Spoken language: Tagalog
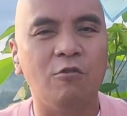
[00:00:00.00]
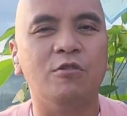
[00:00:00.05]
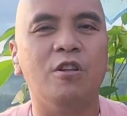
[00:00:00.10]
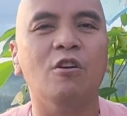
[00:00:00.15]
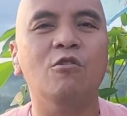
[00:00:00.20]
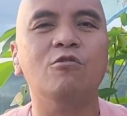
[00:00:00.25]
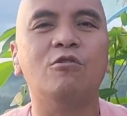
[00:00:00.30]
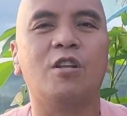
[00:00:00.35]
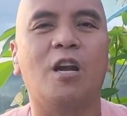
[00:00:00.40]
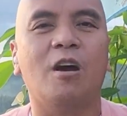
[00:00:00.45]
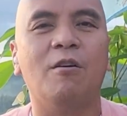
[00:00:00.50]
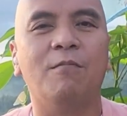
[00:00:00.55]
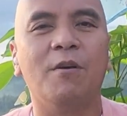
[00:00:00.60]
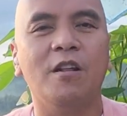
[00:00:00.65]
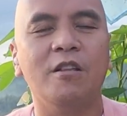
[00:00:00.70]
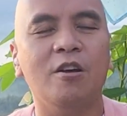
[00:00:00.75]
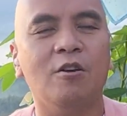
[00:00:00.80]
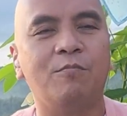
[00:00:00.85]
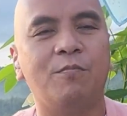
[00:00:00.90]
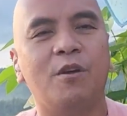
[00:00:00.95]
Naku, travel
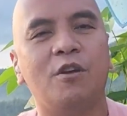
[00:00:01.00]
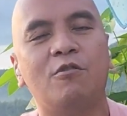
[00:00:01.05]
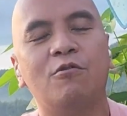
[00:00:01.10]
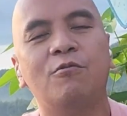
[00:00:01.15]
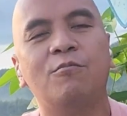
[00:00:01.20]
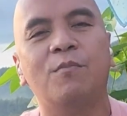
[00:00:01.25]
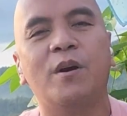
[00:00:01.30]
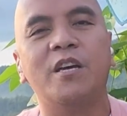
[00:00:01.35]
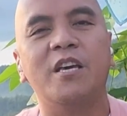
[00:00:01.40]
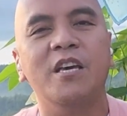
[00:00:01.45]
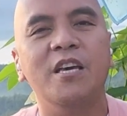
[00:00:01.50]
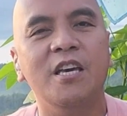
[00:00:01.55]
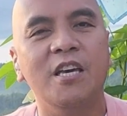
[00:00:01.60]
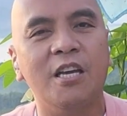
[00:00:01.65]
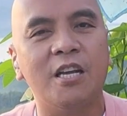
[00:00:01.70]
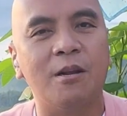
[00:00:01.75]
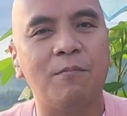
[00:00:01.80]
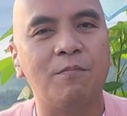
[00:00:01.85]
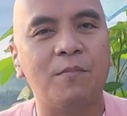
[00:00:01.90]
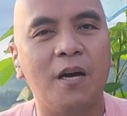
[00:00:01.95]
now, pero
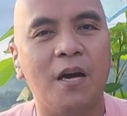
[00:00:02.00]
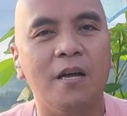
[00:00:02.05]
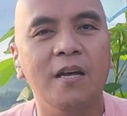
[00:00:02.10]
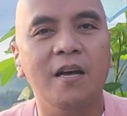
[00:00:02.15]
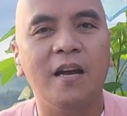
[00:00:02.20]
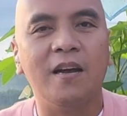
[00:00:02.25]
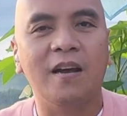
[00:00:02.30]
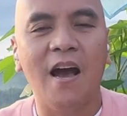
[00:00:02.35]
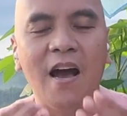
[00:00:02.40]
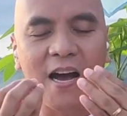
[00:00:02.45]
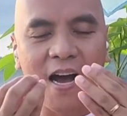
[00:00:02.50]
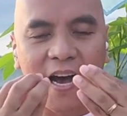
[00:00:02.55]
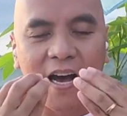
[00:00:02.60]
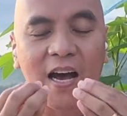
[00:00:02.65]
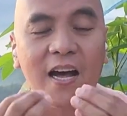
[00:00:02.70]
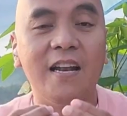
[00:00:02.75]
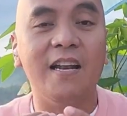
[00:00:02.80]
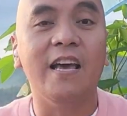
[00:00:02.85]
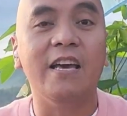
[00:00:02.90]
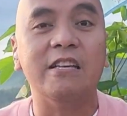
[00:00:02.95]
maghihirap ka. Nga nga
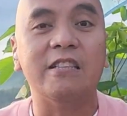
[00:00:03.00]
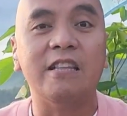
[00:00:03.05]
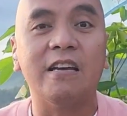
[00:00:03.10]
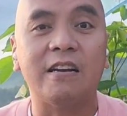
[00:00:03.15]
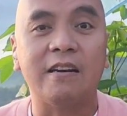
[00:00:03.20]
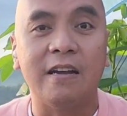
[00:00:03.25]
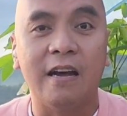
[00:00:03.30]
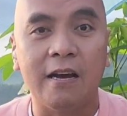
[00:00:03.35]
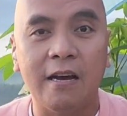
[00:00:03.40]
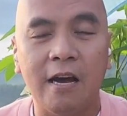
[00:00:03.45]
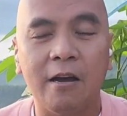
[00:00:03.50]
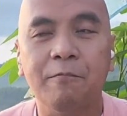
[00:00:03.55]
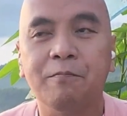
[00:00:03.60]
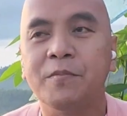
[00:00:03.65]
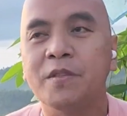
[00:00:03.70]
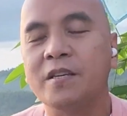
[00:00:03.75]
ka, later, nga nga.